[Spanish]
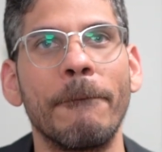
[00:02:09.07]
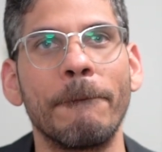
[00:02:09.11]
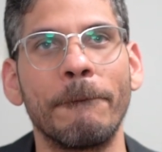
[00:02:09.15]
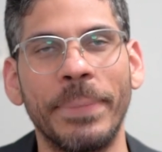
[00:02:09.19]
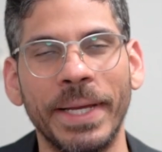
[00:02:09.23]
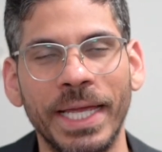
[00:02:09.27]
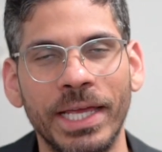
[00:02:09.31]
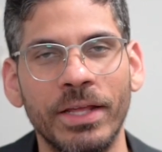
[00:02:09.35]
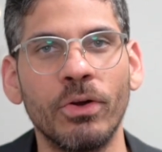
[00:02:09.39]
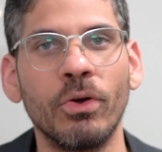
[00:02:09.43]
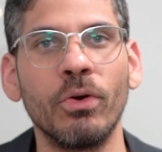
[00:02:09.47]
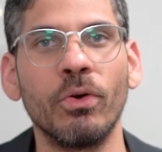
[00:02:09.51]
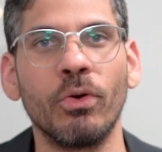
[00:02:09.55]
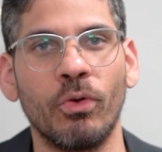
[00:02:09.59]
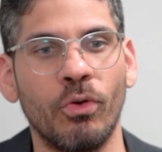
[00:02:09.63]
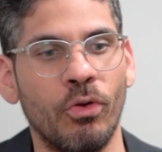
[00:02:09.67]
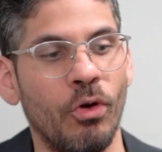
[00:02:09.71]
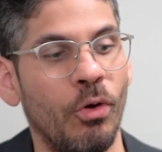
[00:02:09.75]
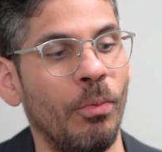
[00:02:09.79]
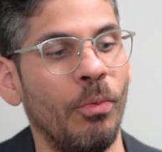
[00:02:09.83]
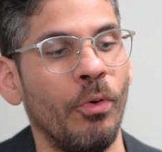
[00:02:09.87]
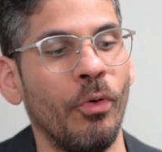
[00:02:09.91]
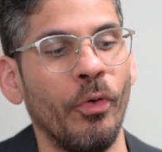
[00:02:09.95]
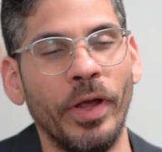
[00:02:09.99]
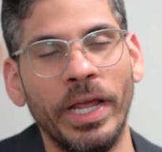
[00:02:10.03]
Pero
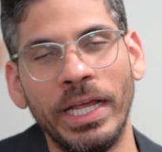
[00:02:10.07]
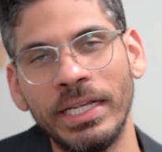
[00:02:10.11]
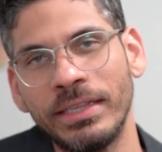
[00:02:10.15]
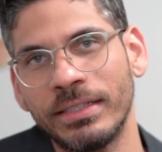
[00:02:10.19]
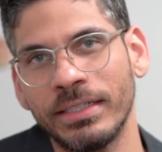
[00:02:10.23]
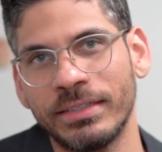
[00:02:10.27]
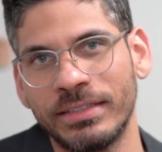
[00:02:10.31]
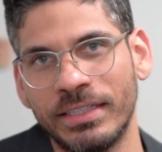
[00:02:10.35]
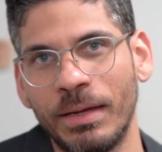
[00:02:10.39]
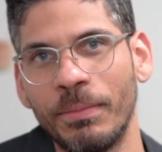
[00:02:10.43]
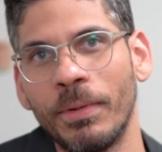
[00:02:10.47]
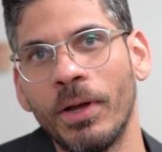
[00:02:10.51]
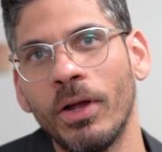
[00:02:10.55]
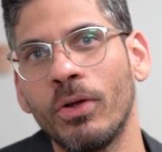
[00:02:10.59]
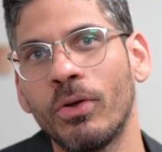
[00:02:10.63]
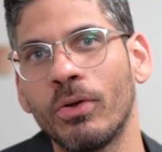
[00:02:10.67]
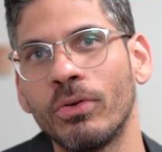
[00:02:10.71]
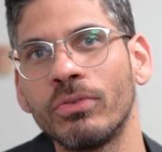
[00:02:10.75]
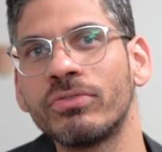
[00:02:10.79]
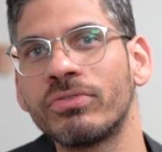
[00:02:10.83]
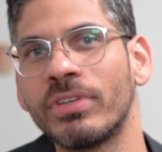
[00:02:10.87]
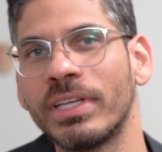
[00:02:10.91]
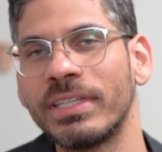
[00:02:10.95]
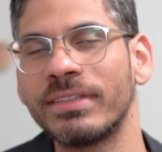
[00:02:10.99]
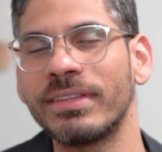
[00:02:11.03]
como esta está más
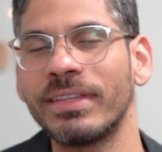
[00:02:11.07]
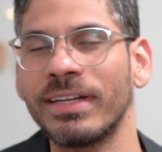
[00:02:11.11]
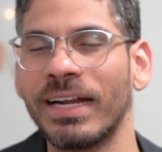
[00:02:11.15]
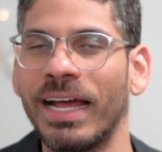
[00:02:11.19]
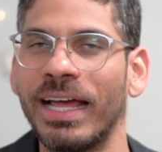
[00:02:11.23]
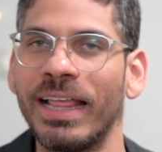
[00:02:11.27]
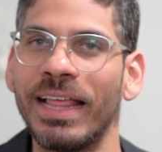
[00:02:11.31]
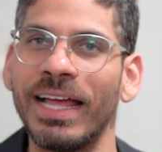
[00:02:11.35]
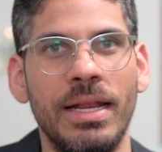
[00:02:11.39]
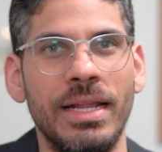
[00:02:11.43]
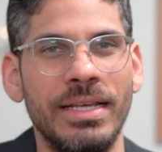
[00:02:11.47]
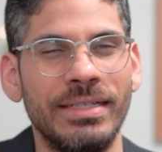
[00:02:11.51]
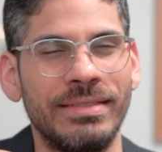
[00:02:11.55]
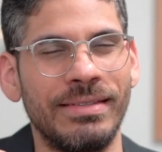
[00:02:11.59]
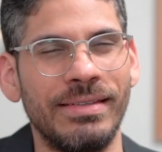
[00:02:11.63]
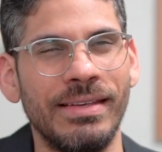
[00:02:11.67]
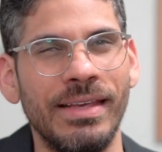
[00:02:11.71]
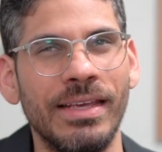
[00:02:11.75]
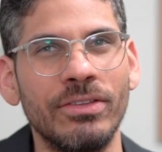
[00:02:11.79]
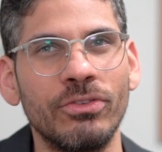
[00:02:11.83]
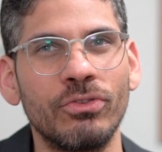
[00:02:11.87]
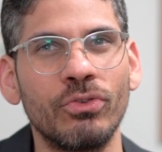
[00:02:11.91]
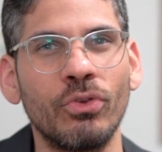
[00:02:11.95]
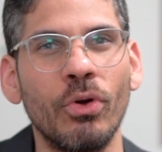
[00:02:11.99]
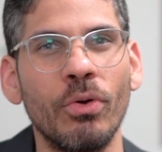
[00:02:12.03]
concentrada, le
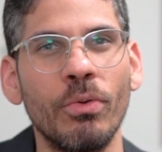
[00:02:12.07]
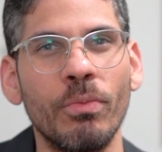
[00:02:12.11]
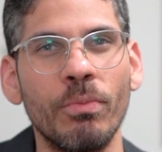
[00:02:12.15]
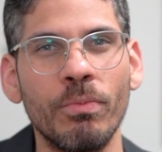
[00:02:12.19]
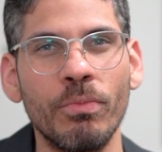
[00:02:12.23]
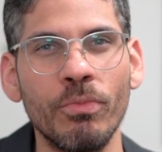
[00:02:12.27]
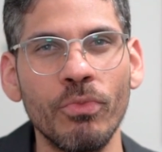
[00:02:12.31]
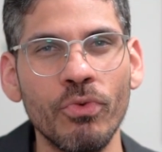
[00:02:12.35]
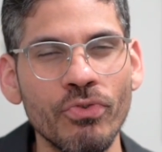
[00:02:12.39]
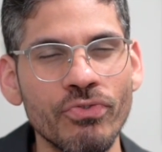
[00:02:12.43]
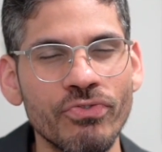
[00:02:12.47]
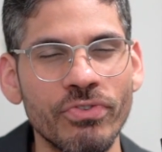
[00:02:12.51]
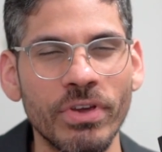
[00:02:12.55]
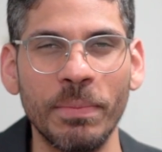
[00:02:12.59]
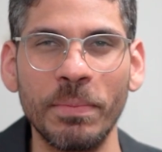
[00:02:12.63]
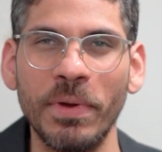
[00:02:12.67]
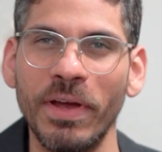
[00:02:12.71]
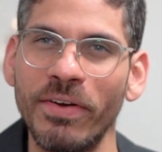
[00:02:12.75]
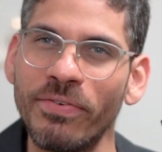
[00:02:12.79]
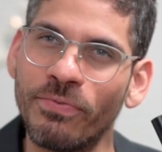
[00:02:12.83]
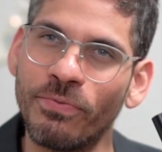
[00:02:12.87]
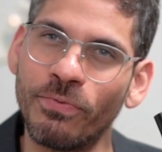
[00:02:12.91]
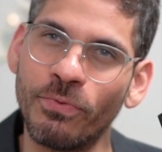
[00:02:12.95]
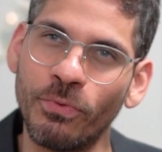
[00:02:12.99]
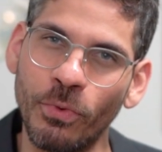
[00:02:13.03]
siento mucha
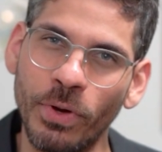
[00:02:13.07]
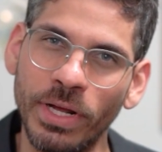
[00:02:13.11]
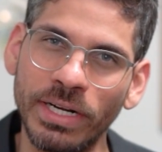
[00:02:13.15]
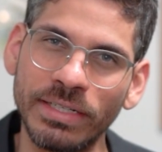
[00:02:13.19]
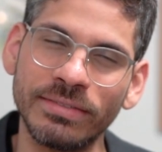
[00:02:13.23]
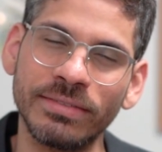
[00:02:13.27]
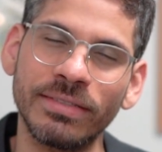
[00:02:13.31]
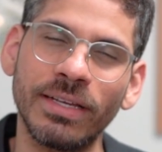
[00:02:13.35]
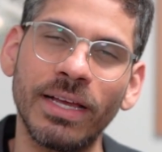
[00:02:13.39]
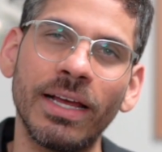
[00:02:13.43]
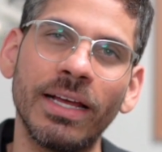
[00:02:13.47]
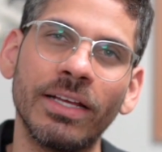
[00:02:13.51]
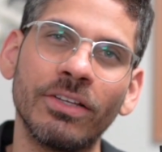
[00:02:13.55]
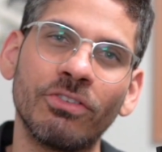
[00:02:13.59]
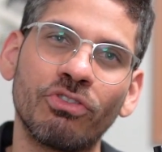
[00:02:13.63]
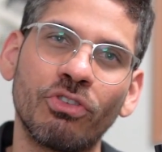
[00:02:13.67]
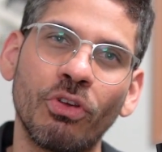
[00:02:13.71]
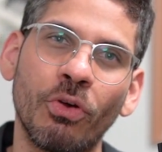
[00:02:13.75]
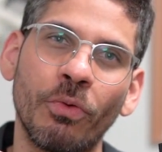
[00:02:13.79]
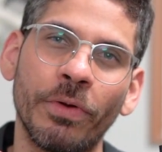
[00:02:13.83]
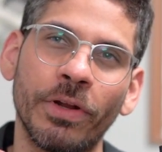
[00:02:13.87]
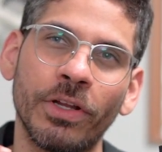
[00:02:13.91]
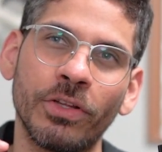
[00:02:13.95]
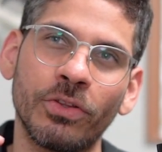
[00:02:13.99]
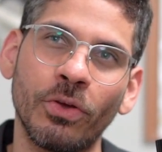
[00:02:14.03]
más fuerza,
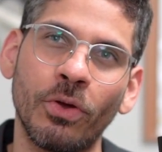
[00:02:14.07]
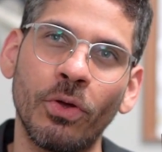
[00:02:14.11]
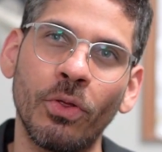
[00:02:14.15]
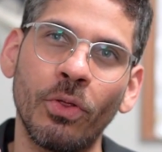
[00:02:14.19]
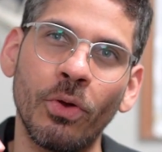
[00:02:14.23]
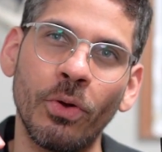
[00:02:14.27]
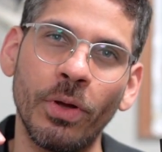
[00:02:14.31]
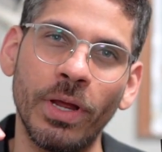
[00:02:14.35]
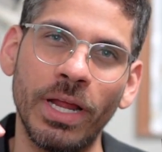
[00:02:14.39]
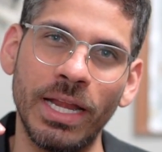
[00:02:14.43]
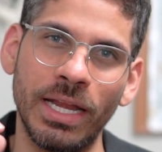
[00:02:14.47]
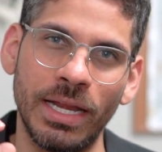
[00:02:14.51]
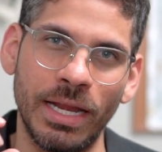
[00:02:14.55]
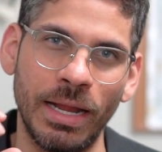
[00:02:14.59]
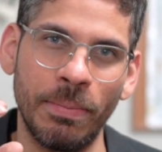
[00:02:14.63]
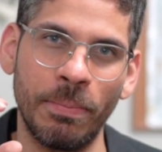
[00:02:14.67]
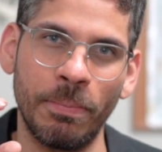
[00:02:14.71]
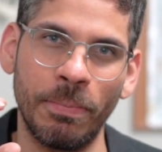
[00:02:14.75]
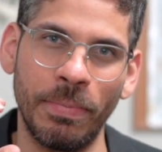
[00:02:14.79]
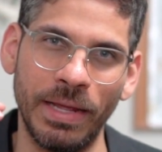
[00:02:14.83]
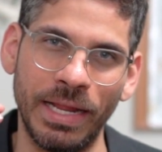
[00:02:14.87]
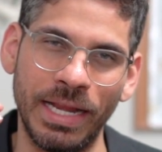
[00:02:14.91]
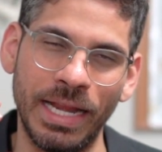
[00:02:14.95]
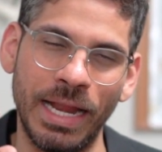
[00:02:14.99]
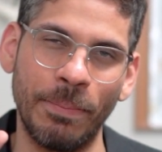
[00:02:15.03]
sobre todo en la,
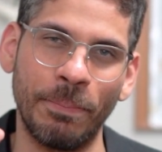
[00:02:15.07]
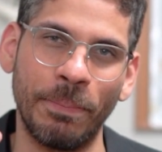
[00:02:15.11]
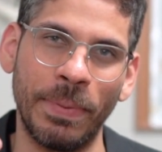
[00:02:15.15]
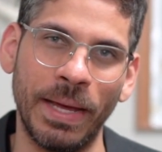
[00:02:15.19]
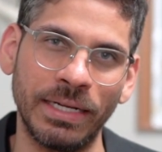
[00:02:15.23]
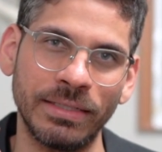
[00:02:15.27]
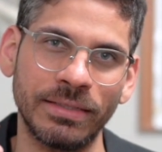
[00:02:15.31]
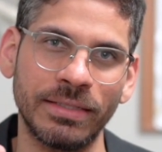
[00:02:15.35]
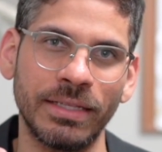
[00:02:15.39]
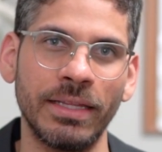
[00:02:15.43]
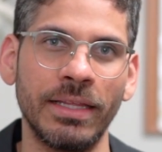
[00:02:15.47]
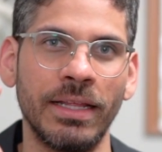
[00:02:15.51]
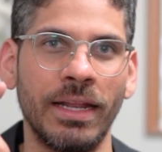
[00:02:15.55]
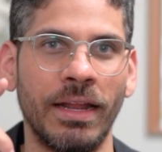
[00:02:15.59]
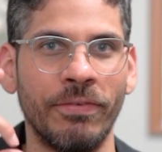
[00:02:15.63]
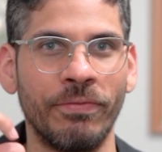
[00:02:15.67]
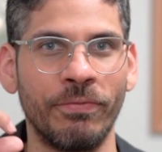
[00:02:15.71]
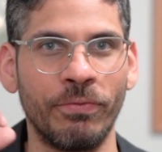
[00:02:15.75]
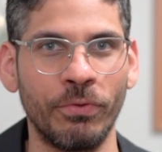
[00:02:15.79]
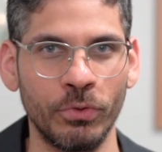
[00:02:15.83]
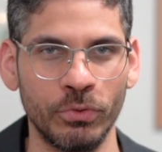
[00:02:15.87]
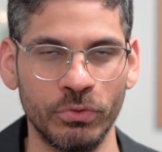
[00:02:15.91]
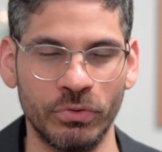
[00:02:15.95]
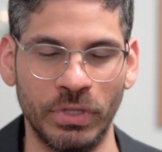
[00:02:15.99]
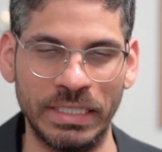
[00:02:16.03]
en la parte de las
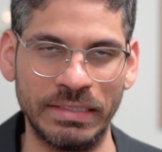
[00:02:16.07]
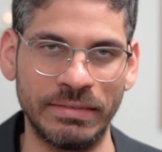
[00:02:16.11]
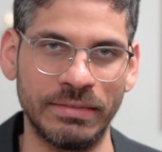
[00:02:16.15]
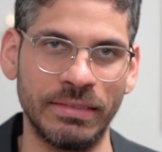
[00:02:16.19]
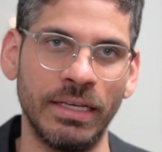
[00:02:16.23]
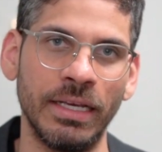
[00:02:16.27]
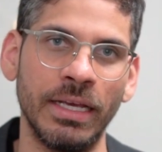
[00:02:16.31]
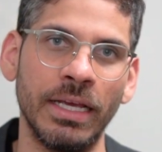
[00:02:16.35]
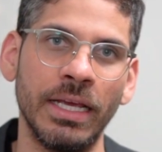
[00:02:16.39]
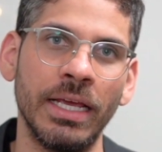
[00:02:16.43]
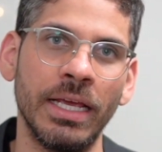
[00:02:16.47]
frutas.